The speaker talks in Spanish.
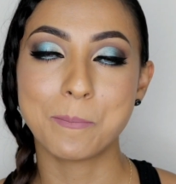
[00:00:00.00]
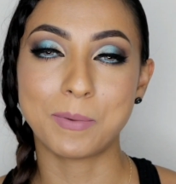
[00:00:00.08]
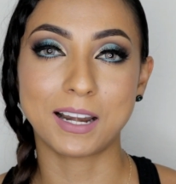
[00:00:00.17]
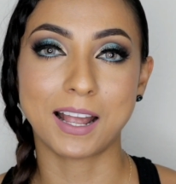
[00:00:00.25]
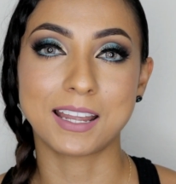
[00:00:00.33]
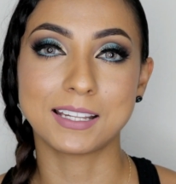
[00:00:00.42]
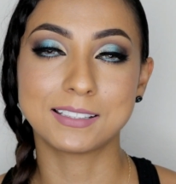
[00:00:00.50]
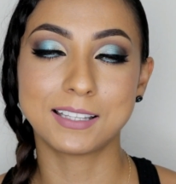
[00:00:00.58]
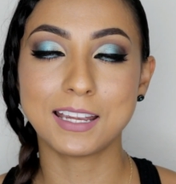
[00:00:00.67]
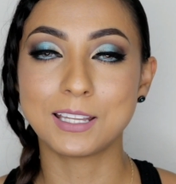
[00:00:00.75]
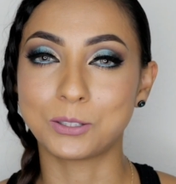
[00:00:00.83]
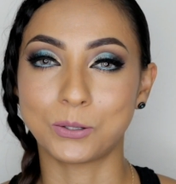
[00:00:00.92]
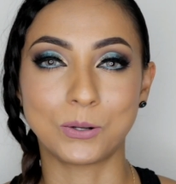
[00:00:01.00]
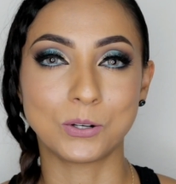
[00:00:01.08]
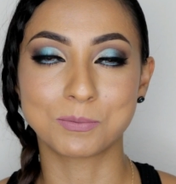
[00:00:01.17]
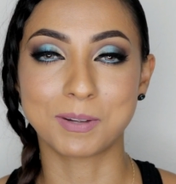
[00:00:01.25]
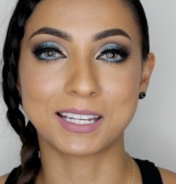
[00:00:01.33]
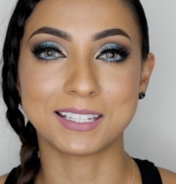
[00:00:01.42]
para este y todos
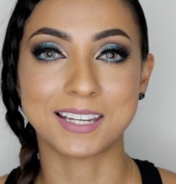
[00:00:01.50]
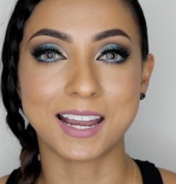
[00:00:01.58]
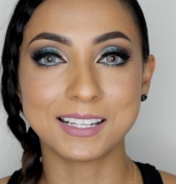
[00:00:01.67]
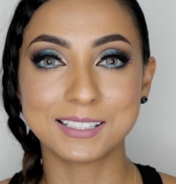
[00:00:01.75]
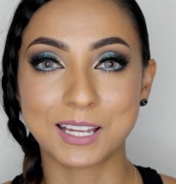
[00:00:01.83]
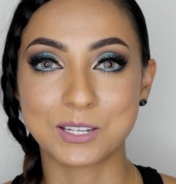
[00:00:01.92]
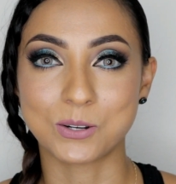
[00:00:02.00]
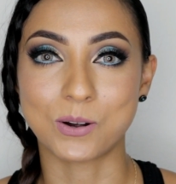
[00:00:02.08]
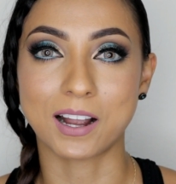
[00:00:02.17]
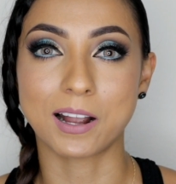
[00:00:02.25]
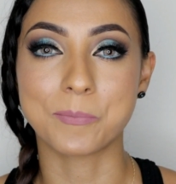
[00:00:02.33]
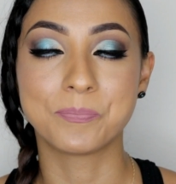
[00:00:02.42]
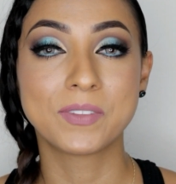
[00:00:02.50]
los maquillajes que yo haga.